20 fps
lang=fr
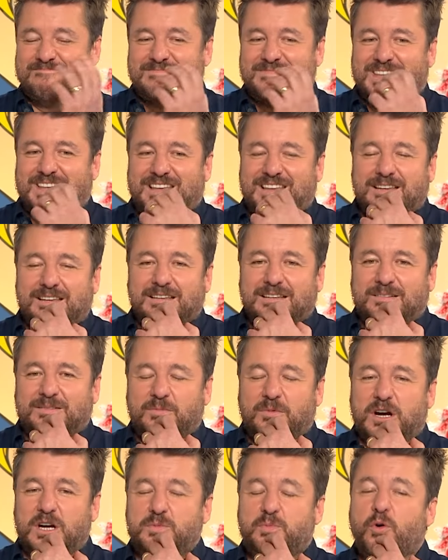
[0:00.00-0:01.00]
Euh,
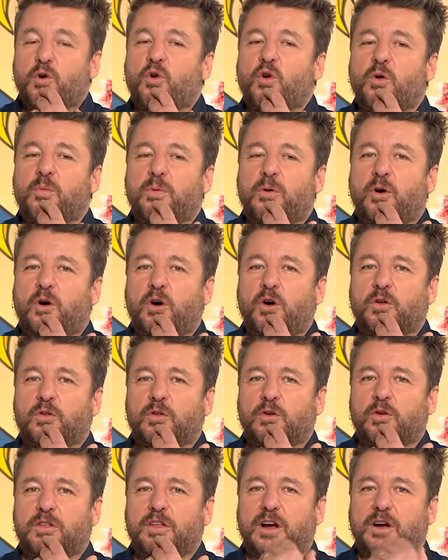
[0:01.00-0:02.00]
moi, je peux
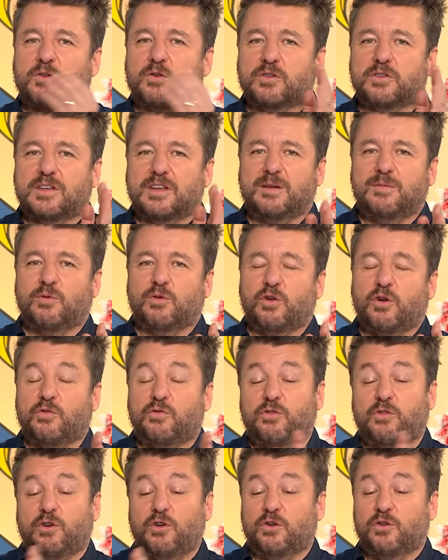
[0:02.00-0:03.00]
comprendre. D'un côté, mon
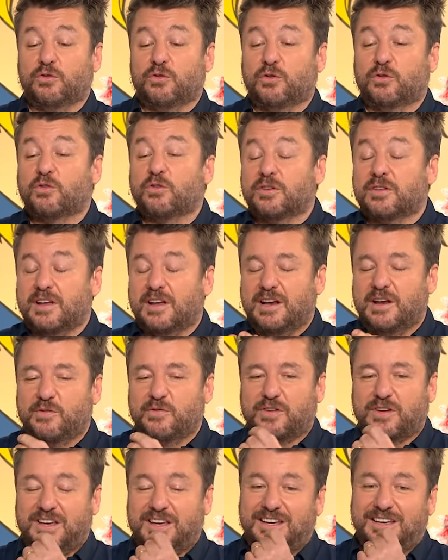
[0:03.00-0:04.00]
enfant, d'autre côté, les
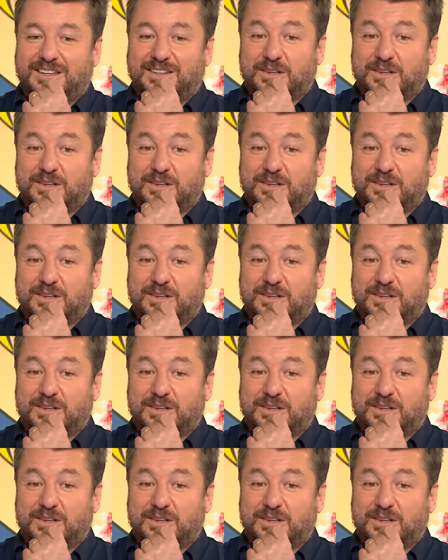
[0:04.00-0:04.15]
frites.